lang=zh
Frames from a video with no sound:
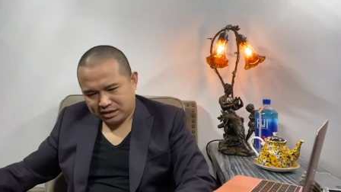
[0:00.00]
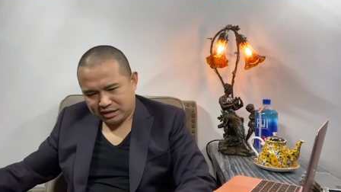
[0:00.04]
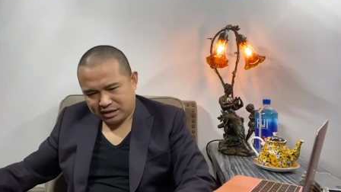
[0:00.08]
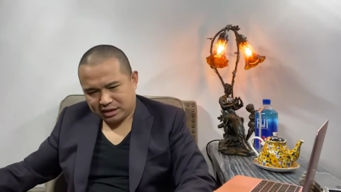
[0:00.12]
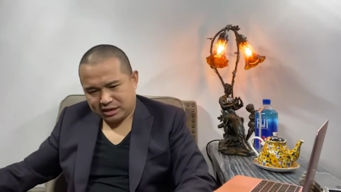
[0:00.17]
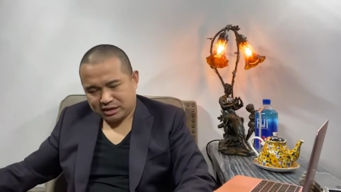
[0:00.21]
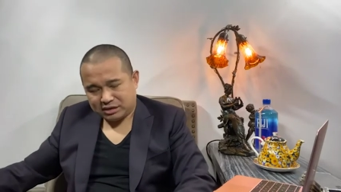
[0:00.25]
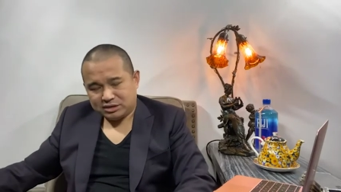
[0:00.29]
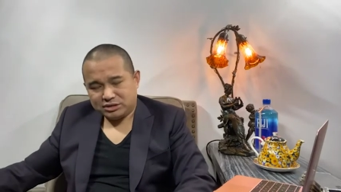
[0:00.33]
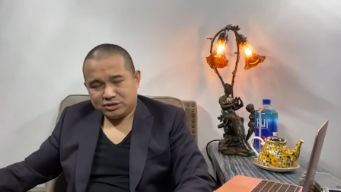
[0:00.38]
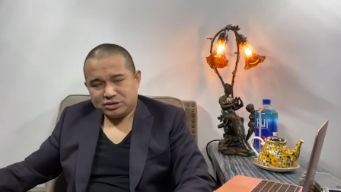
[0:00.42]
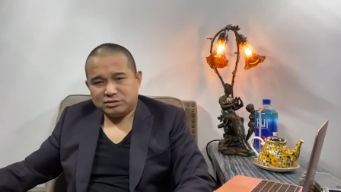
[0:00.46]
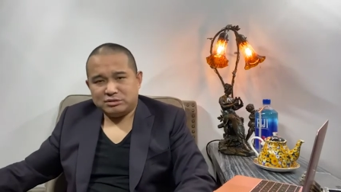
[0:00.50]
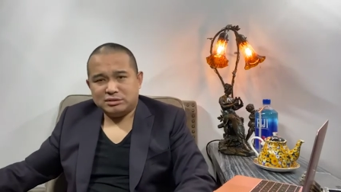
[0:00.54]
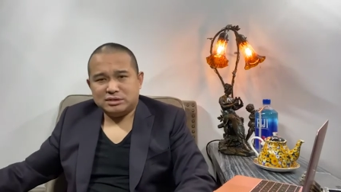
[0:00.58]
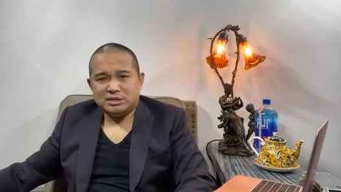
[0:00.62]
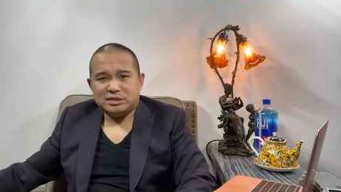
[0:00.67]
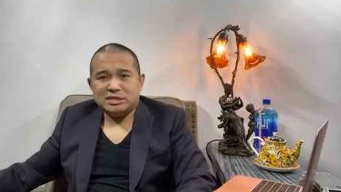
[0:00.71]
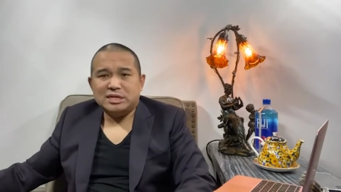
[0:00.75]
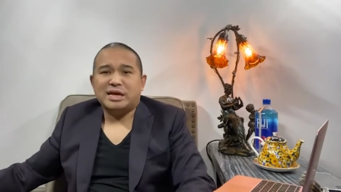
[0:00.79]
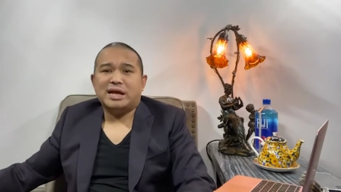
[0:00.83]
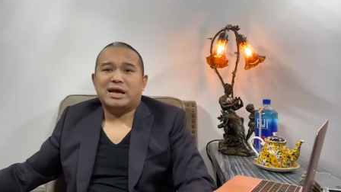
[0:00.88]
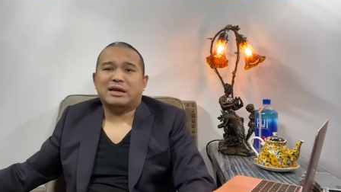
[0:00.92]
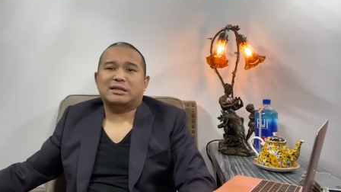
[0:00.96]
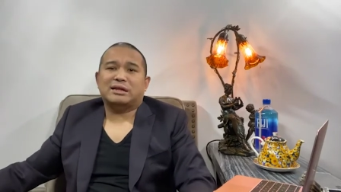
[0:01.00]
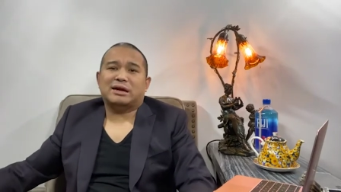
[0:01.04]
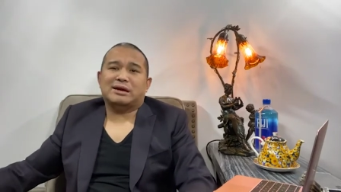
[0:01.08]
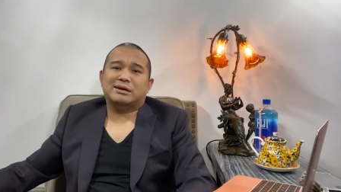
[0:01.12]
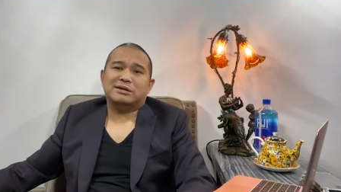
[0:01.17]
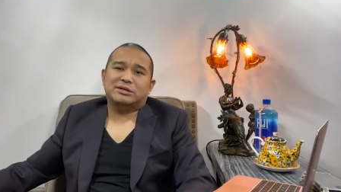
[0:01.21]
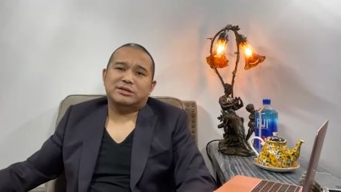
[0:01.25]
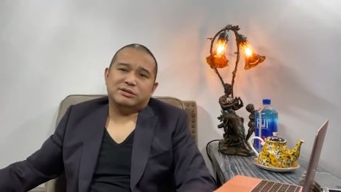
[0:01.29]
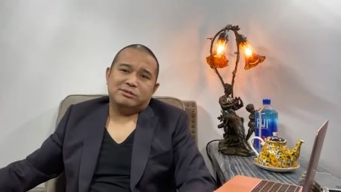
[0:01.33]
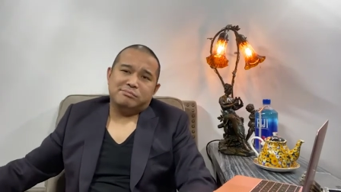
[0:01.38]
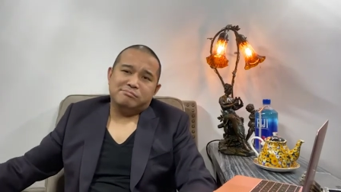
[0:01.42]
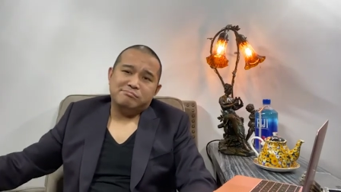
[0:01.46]
啊，就是这样呢，
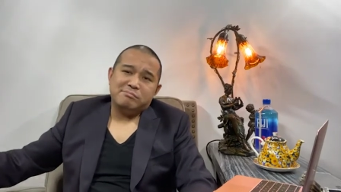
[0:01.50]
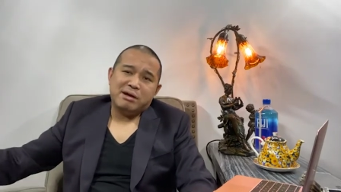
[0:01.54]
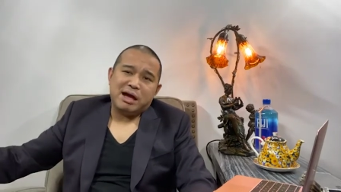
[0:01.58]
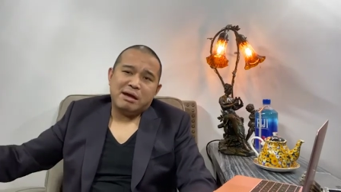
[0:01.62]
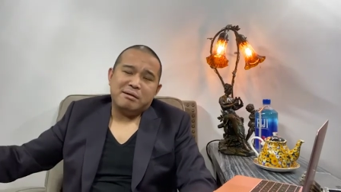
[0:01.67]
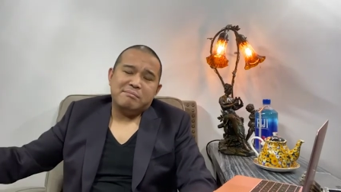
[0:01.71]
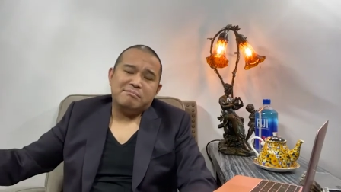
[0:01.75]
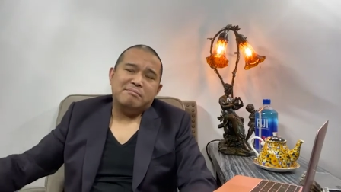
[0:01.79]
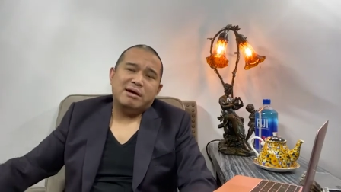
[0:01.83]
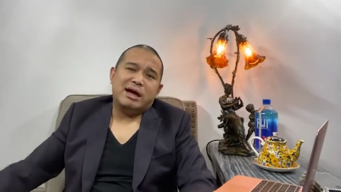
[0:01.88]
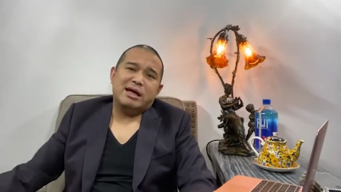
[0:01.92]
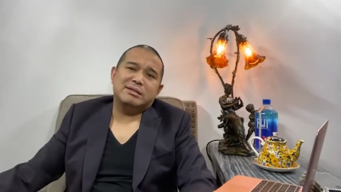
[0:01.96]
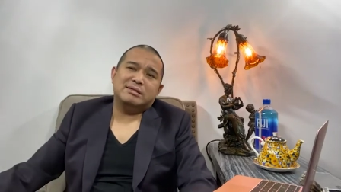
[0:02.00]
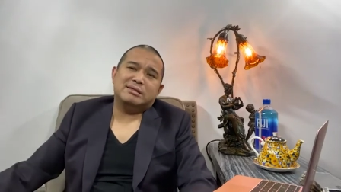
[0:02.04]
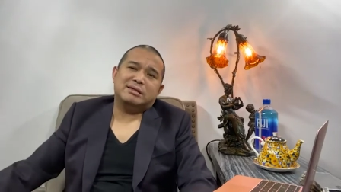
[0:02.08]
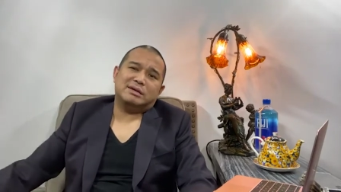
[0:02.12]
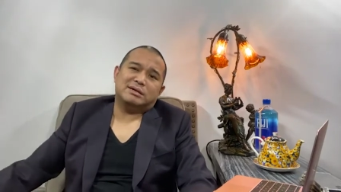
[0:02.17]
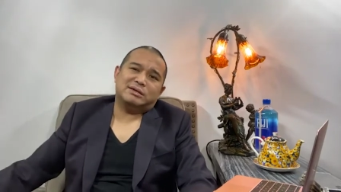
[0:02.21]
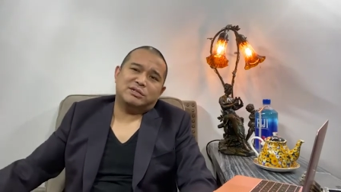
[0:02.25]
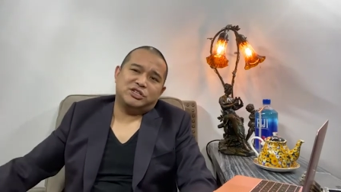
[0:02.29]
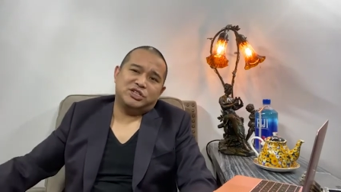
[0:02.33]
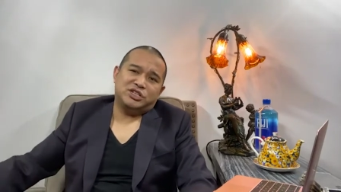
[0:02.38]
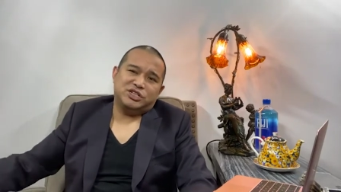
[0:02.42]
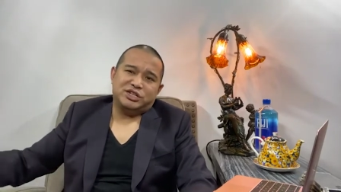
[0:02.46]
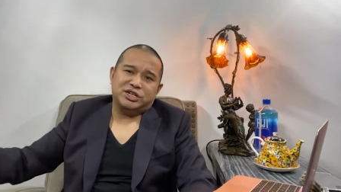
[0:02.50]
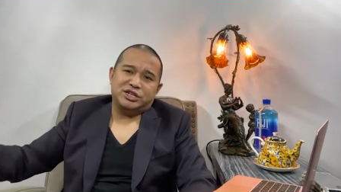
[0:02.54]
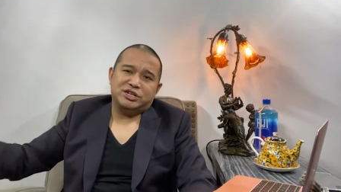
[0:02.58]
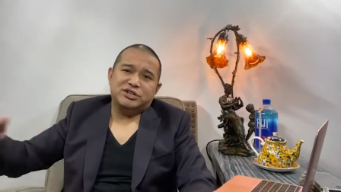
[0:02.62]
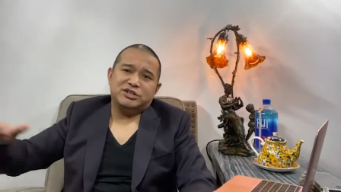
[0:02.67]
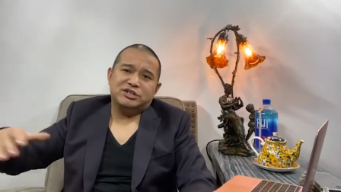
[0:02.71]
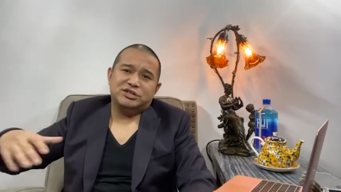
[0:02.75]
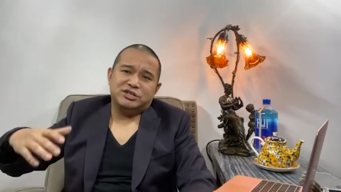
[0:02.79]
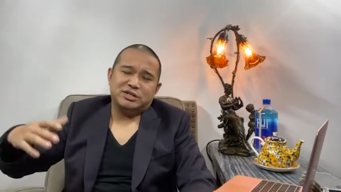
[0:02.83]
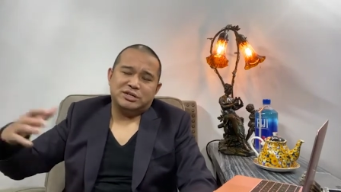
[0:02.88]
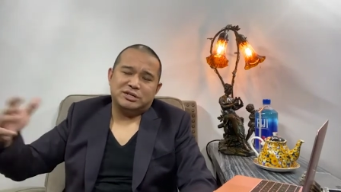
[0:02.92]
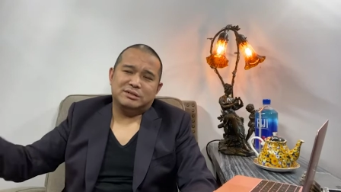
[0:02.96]
就慢慢的
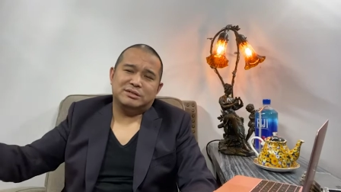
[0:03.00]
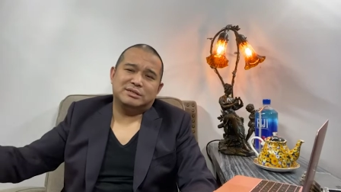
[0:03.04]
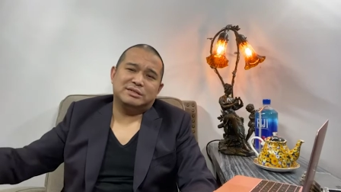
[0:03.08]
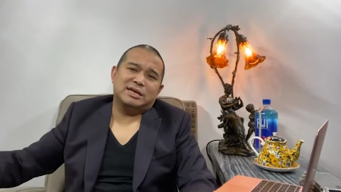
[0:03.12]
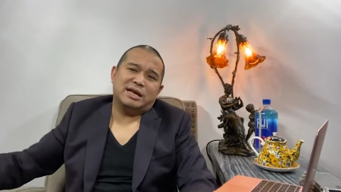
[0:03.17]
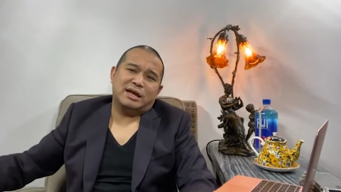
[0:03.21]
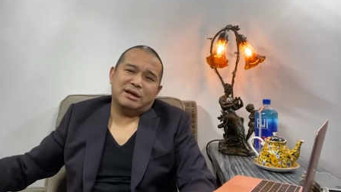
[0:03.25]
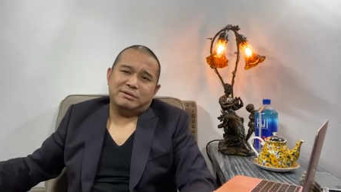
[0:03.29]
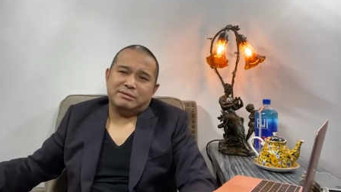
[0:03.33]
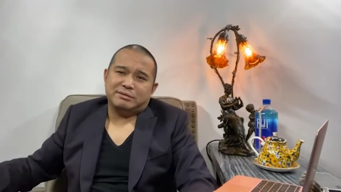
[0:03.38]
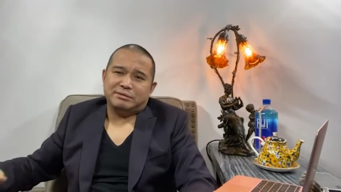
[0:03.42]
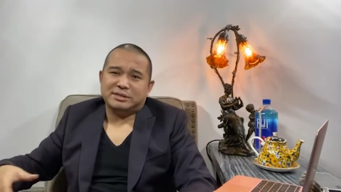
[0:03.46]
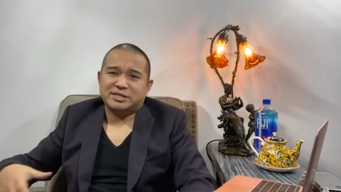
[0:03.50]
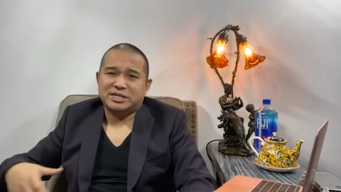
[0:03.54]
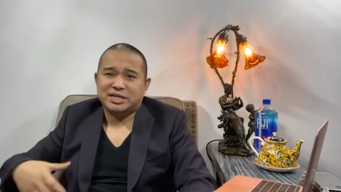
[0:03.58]
形成在